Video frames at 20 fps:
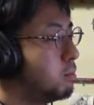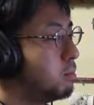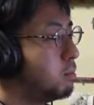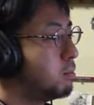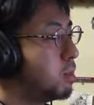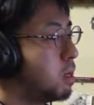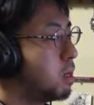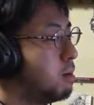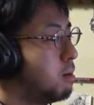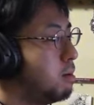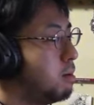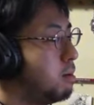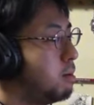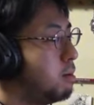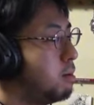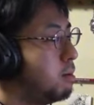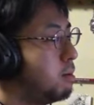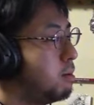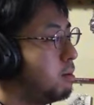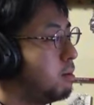狭いっ
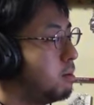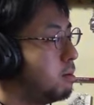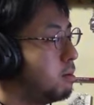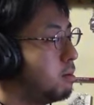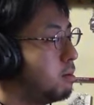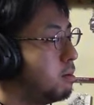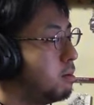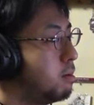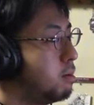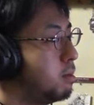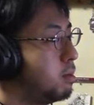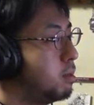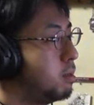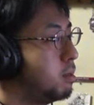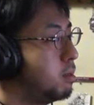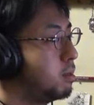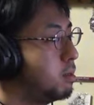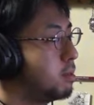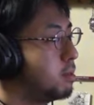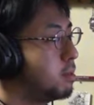ていうか、だから、
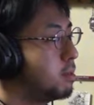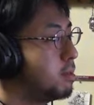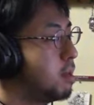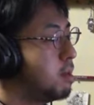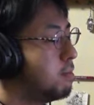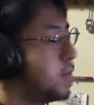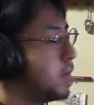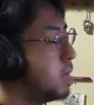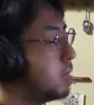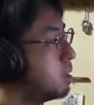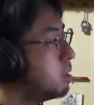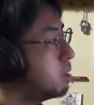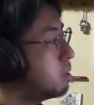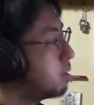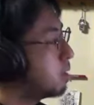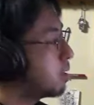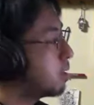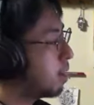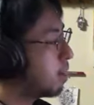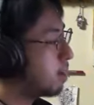な、なんつうんだろ
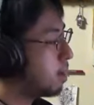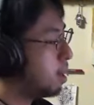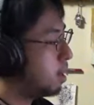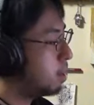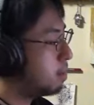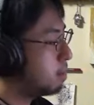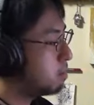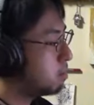うな。